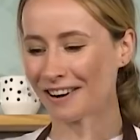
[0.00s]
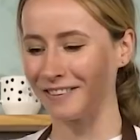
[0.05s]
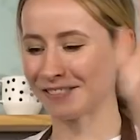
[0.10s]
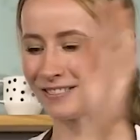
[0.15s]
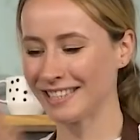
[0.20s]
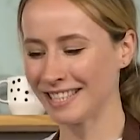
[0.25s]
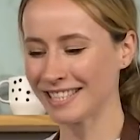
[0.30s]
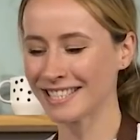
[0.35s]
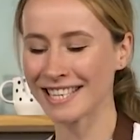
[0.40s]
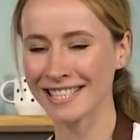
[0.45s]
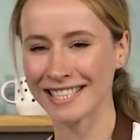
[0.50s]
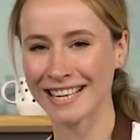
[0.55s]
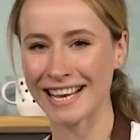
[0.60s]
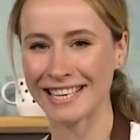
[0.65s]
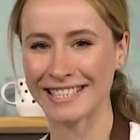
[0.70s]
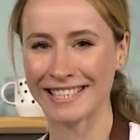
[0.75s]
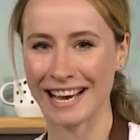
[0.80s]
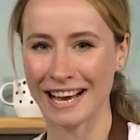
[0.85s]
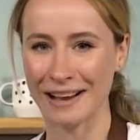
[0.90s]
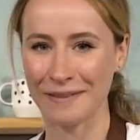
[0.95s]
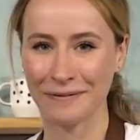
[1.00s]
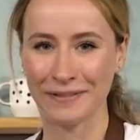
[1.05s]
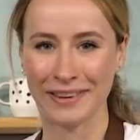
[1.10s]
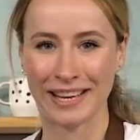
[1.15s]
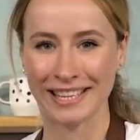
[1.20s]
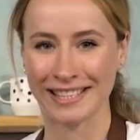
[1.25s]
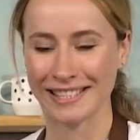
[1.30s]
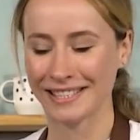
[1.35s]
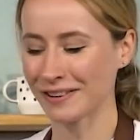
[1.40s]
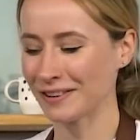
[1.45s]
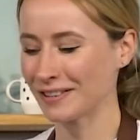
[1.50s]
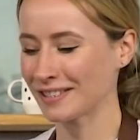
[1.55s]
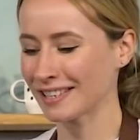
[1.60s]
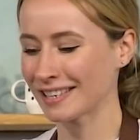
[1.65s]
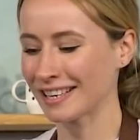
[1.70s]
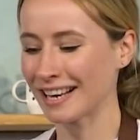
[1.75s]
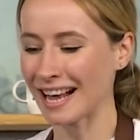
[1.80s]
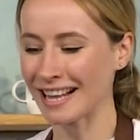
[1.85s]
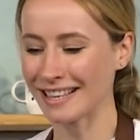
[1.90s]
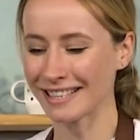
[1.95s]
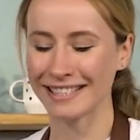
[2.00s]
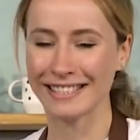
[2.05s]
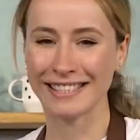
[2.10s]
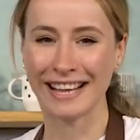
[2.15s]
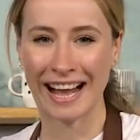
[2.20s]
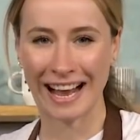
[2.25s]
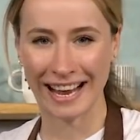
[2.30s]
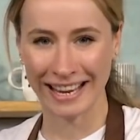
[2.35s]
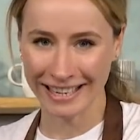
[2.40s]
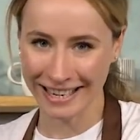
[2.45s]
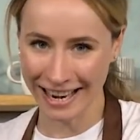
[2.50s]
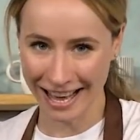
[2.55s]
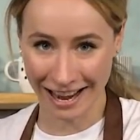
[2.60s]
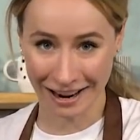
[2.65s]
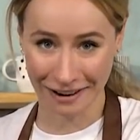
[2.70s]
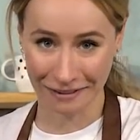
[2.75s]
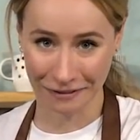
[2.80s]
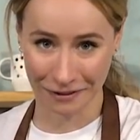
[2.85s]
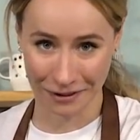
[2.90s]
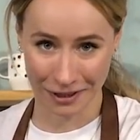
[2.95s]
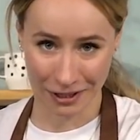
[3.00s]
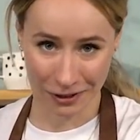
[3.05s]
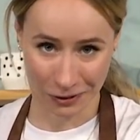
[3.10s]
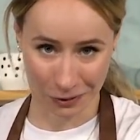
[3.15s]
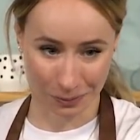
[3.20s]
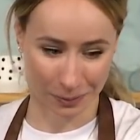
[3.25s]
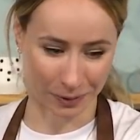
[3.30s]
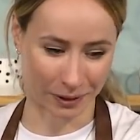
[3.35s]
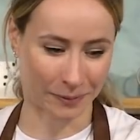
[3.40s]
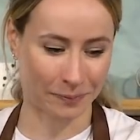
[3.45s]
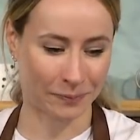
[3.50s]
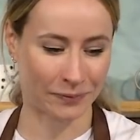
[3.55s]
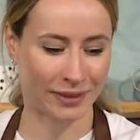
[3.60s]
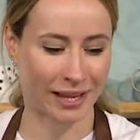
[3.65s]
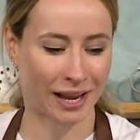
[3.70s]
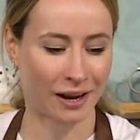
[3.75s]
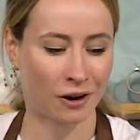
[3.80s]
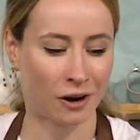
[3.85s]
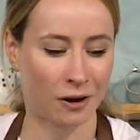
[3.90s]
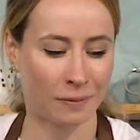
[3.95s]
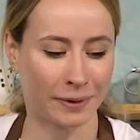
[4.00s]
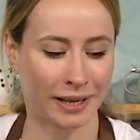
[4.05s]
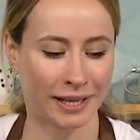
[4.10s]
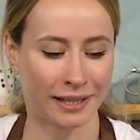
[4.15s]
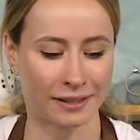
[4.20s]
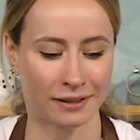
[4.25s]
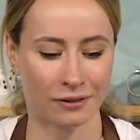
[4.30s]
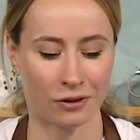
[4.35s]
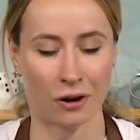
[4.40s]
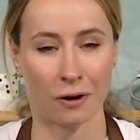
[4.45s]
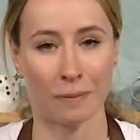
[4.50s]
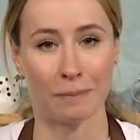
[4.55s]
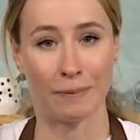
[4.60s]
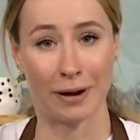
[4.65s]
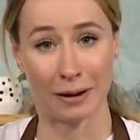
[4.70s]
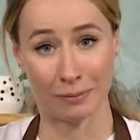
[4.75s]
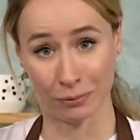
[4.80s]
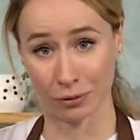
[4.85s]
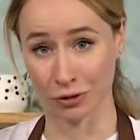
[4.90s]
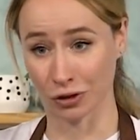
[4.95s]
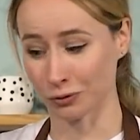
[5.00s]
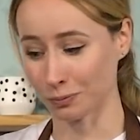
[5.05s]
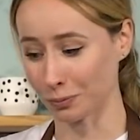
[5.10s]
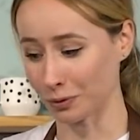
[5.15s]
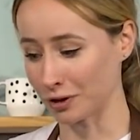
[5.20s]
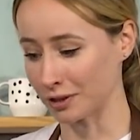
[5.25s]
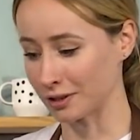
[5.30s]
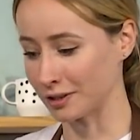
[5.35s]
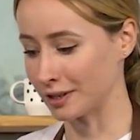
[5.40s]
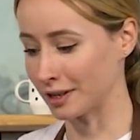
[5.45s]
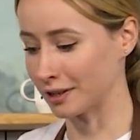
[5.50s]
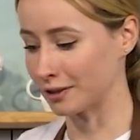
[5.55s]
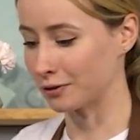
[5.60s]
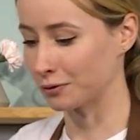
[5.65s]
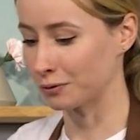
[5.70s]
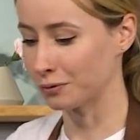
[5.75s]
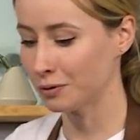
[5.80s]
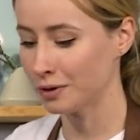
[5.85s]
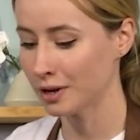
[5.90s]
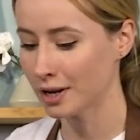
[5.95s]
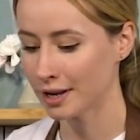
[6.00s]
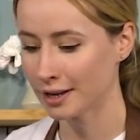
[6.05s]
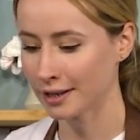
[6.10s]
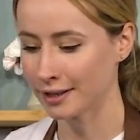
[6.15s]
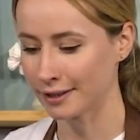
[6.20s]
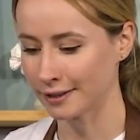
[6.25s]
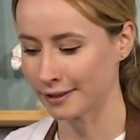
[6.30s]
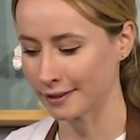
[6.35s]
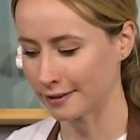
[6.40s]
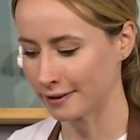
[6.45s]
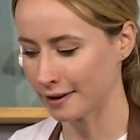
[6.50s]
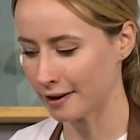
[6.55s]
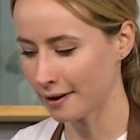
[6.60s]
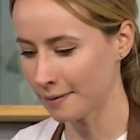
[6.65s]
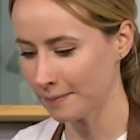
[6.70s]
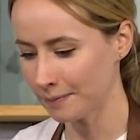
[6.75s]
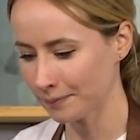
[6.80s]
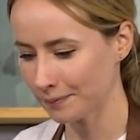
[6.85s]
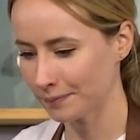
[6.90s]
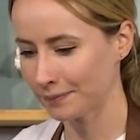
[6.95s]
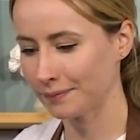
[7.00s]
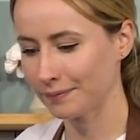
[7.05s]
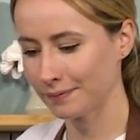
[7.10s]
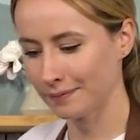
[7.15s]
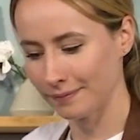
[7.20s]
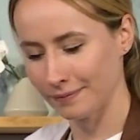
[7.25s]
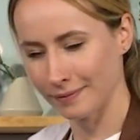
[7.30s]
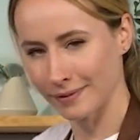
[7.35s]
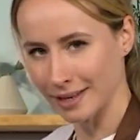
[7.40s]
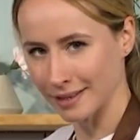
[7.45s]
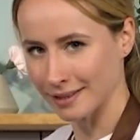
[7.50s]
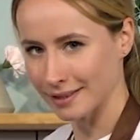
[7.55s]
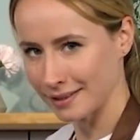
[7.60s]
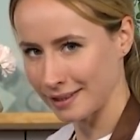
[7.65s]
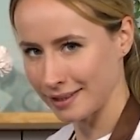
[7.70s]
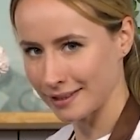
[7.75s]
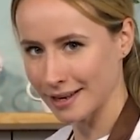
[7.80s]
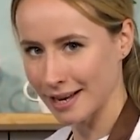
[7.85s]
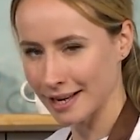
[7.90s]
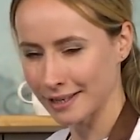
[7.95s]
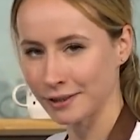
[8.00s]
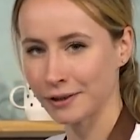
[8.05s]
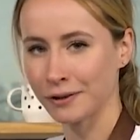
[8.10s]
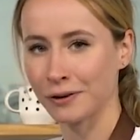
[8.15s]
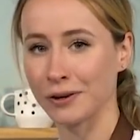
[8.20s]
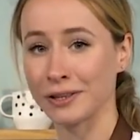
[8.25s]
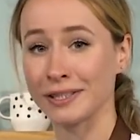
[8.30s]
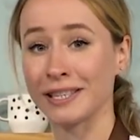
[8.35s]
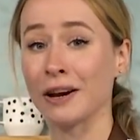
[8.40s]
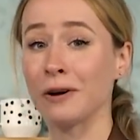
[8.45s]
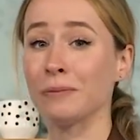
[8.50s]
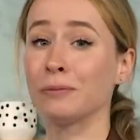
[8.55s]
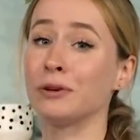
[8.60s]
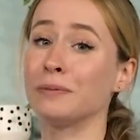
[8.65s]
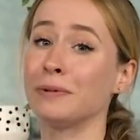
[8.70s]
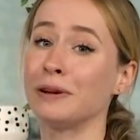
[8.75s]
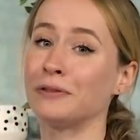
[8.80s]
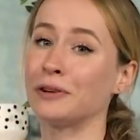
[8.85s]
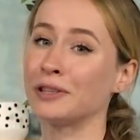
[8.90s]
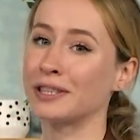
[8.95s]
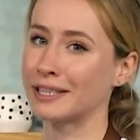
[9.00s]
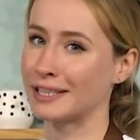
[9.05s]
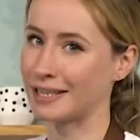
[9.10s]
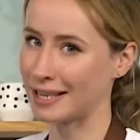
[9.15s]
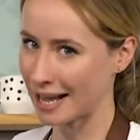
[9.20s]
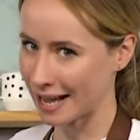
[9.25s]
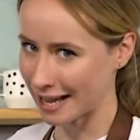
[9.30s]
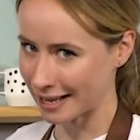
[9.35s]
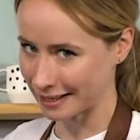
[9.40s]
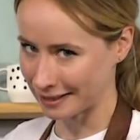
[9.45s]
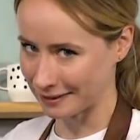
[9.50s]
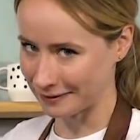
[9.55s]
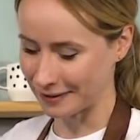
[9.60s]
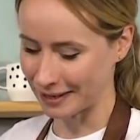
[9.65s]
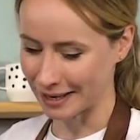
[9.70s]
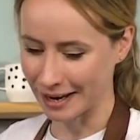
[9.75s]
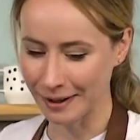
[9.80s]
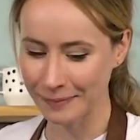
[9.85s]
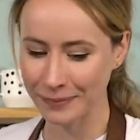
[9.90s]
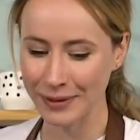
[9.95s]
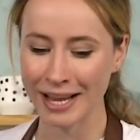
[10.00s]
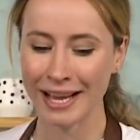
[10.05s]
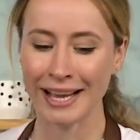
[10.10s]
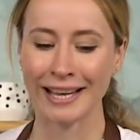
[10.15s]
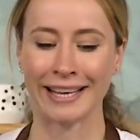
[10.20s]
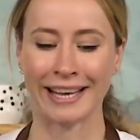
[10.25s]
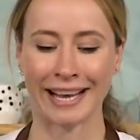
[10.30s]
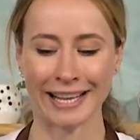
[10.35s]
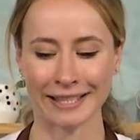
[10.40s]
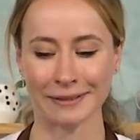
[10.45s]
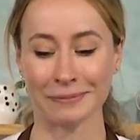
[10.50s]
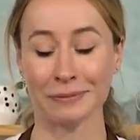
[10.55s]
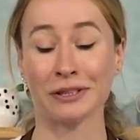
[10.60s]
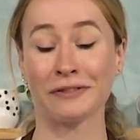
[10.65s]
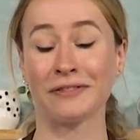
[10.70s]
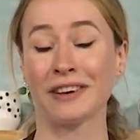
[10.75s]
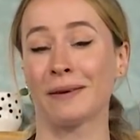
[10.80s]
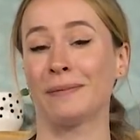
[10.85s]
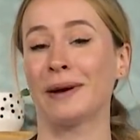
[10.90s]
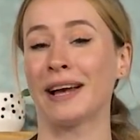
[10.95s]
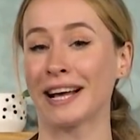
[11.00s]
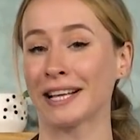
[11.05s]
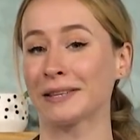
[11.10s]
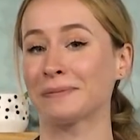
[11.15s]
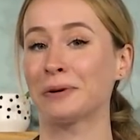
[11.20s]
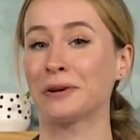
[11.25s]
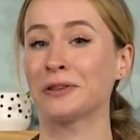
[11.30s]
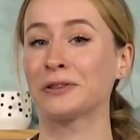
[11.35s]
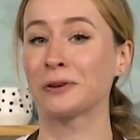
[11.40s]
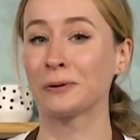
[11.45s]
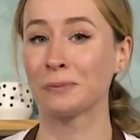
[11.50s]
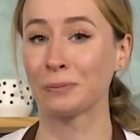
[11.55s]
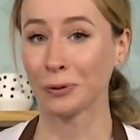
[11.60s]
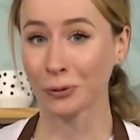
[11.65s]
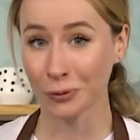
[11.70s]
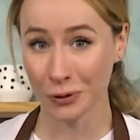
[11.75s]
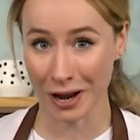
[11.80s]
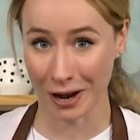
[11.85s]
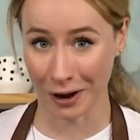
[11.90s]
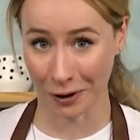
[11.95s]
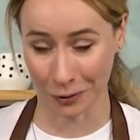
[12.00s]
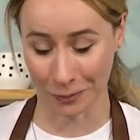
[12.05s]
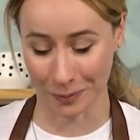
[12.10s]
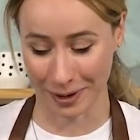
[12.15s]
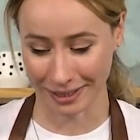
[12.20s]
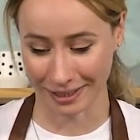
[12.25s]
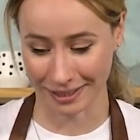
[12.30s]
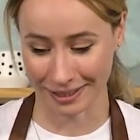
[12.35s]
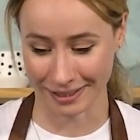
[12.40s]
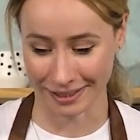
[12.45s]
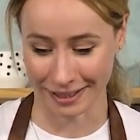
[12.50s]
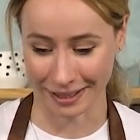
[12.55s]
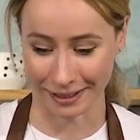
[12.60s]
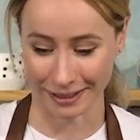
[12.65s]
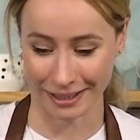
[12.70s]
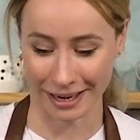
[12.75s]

Auf dieser Seite haben wir jetzt hier unsere ganzen Einlagen für die Suppe. Da kommen jetzt noch Bambussprossen dazu. So, das ist die Seite und darum kümmern wir uns gleich wieder. Jetzt müssen wir aber erstmal unsere Brühe aromatisieren.